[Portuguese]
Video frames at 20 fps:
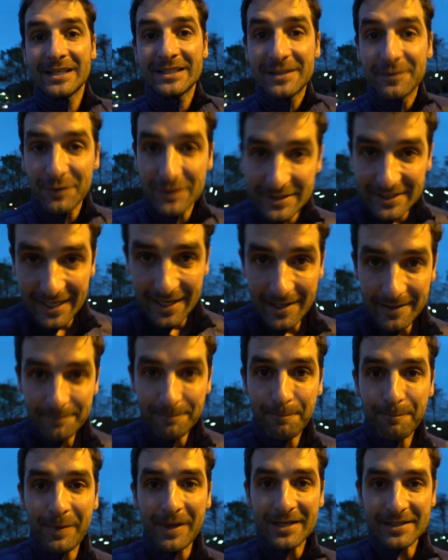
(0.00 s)
Se você
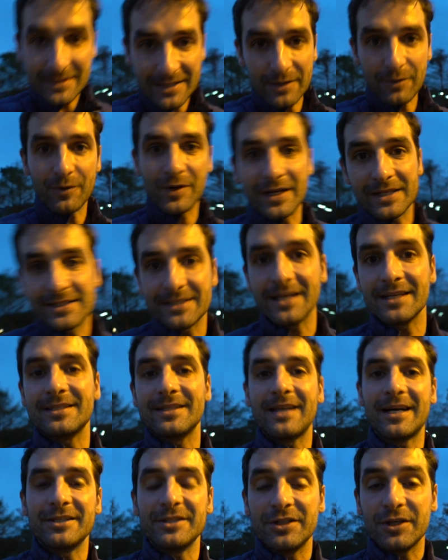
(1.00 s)
pensa em conhecer a
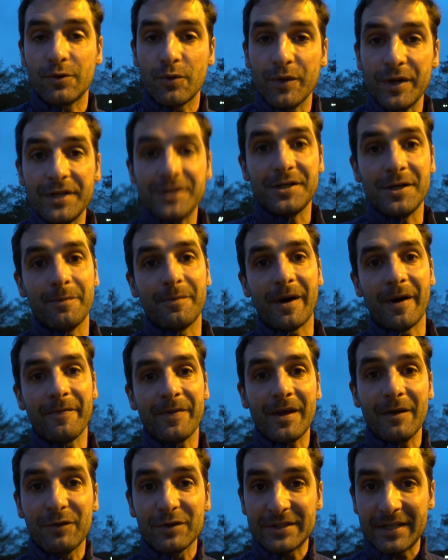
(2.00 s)
cidade de Curitiba
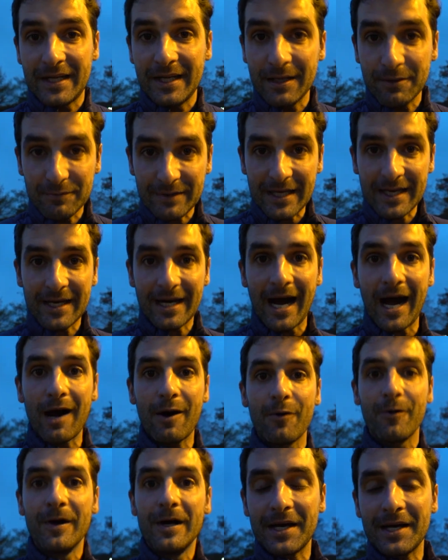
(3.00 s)
e você não tem
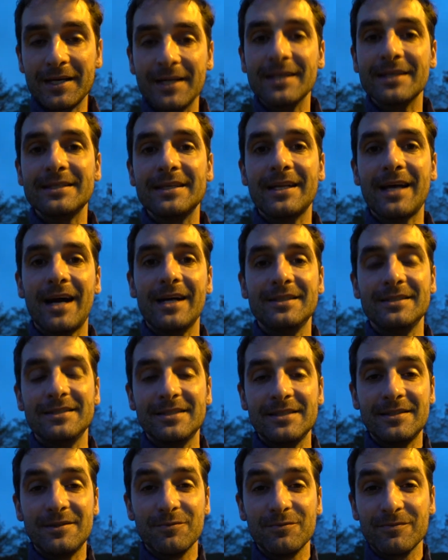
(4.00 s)
carro, aqui na cidade
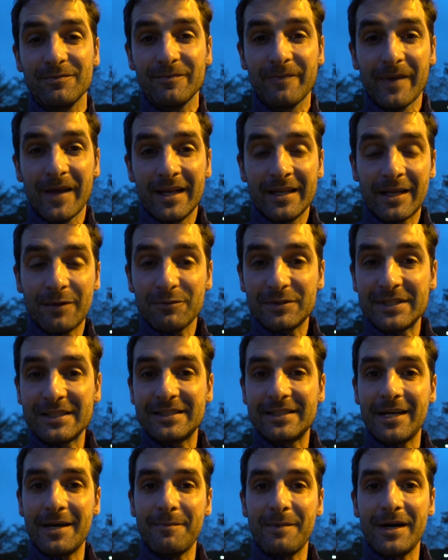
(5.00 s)
existe um, tem um
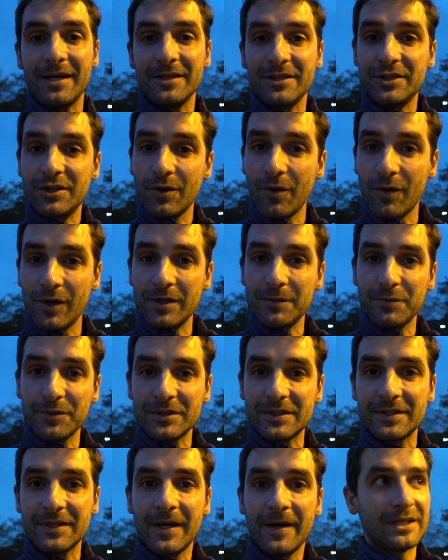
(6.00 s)
sistema de
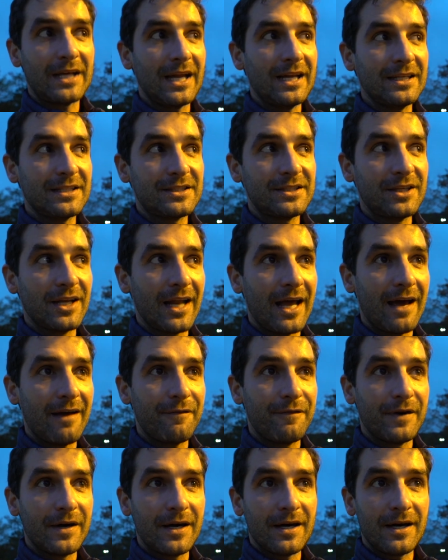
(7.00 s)
ônibus que eles te
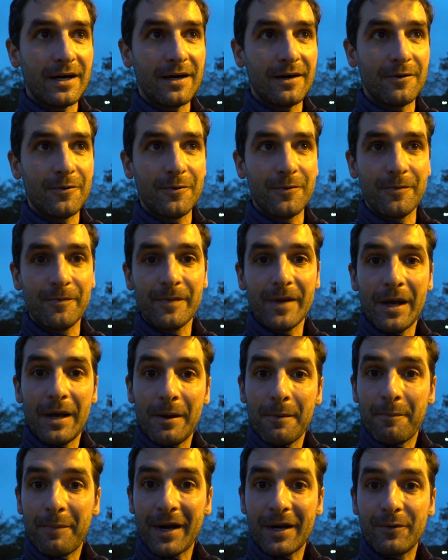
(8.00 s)
levam
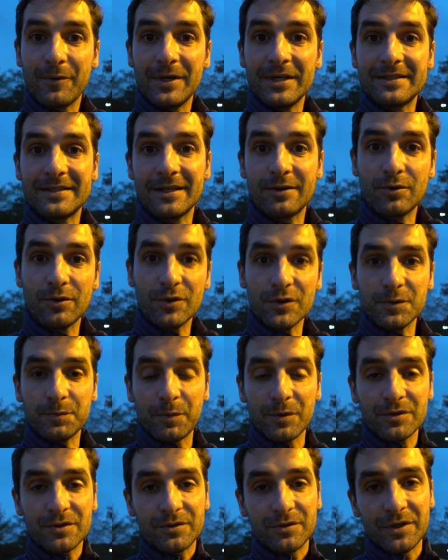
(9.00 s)
para conhecer todos os
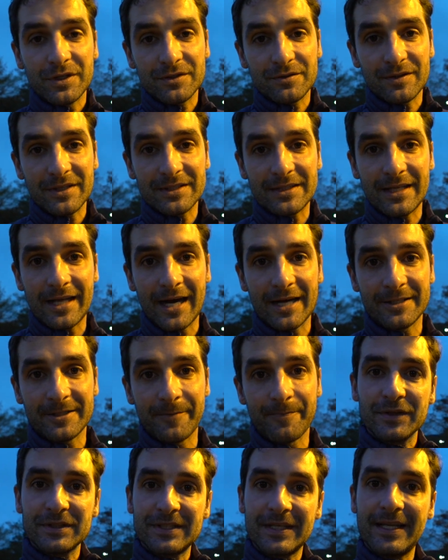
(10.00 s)
pontos turísticos da
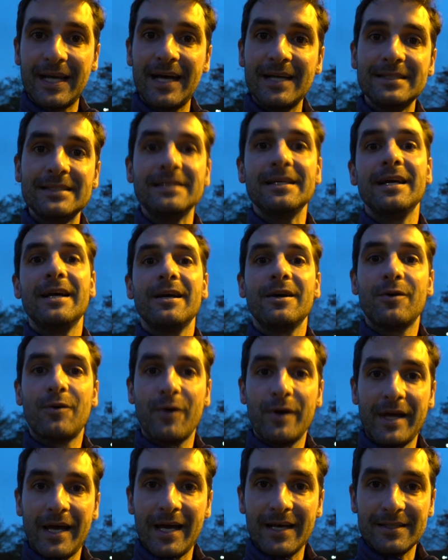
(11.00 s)
cidade. Você desce,
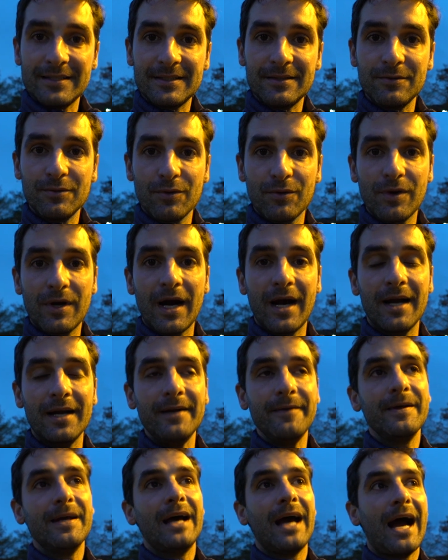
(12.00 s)
conhece o
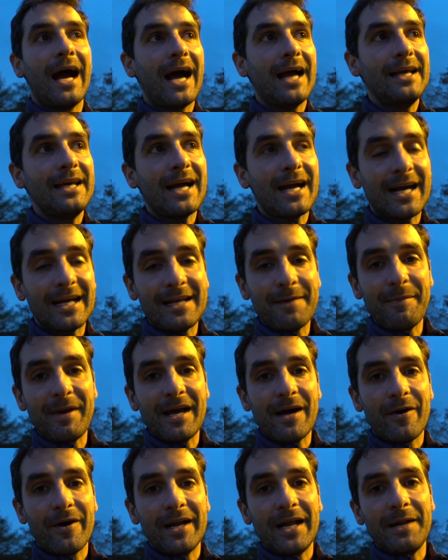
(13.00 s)
lugar e a cada
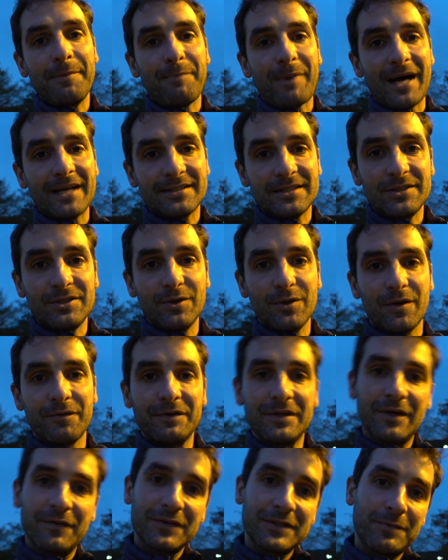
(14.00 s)
meia hora ele passa de
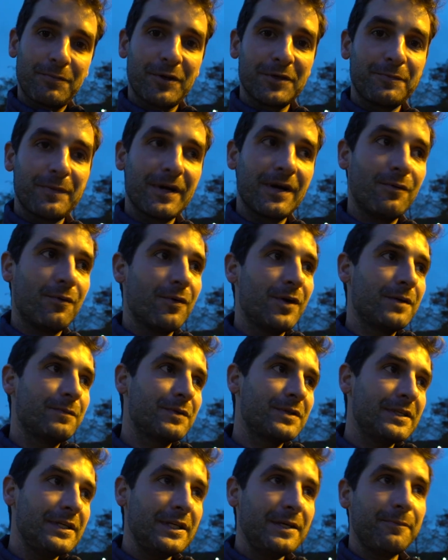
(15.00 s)
novo. Então você pode pegar o
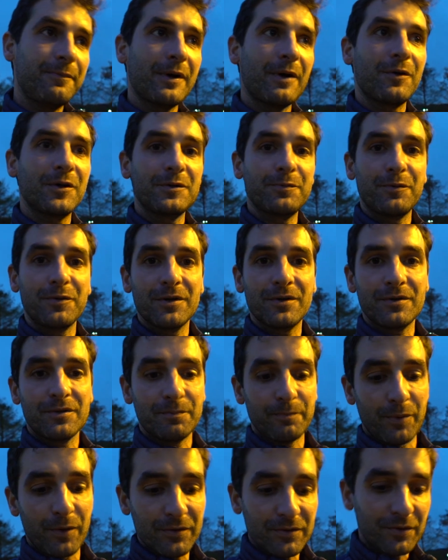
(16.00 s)
ônibus e ir para outro
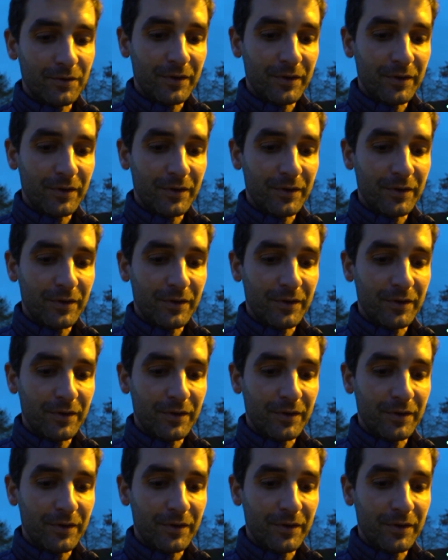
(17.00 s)
ponto